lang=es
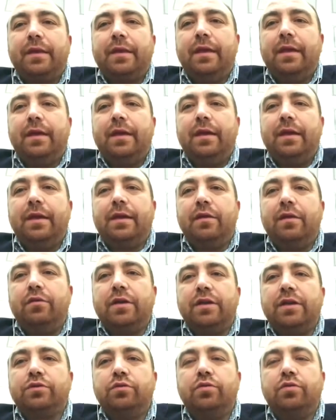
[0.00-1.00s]
Y, y, creo
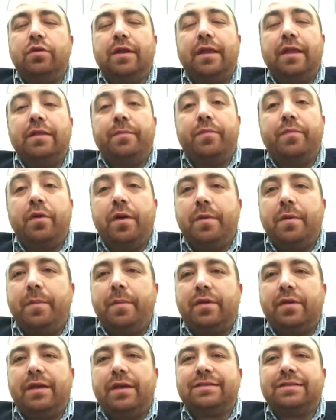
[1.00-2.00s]
que es uno de los grandes problemas
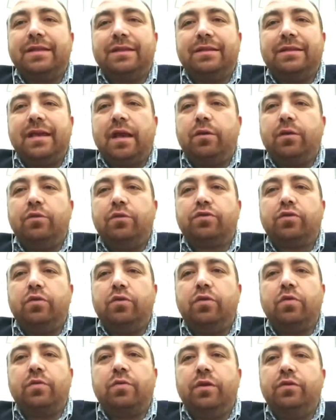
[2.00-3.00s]
porque en Santiago
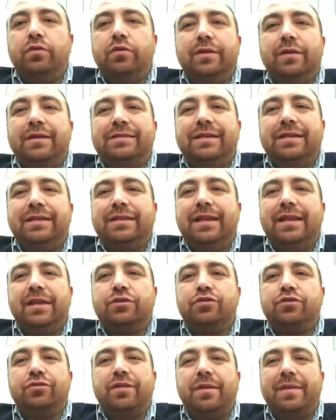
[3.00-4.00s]
solo cuando existen
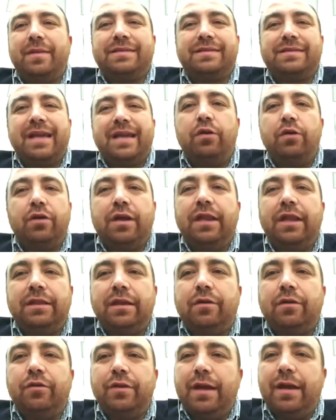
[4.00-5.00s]
hechos demasiado
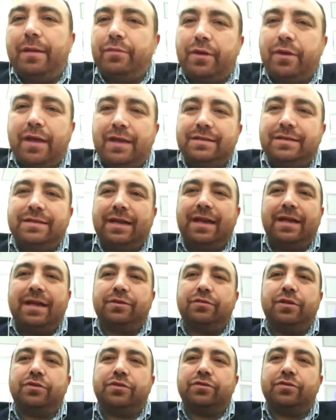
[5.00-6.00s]
críticos ya, porque ya ni siquiera
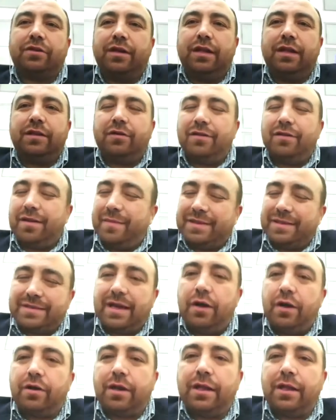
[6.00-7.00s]
son hechos críticos,
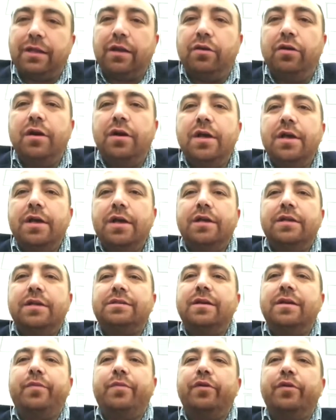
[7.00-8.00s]
demasiado críticos,
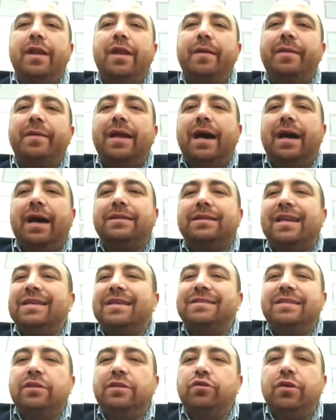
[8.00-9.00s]
se pone la mirada
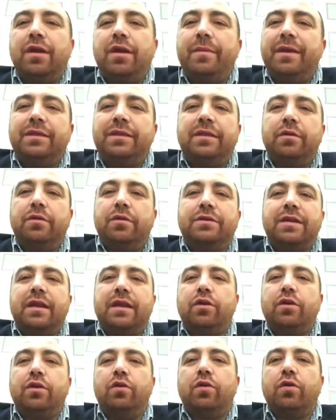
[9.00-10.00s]
transitoriamente en nuestra
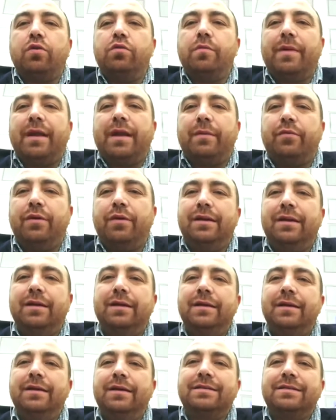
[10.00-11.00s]
región como para poder
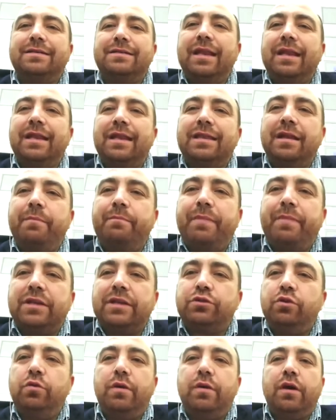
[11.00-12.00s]
salir del
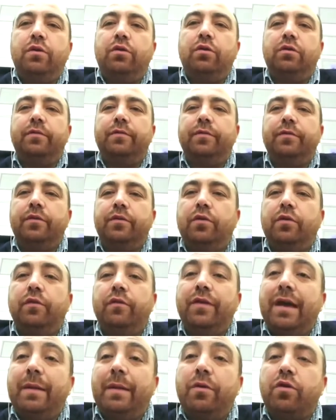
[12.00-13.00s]
paso y luego nos
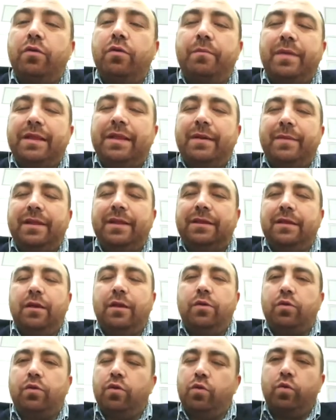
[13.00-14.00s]
olvidamos completamente
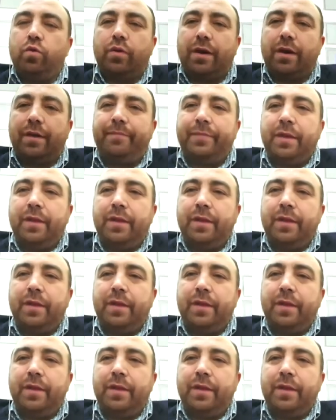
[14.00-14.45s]
de lo que ocurre.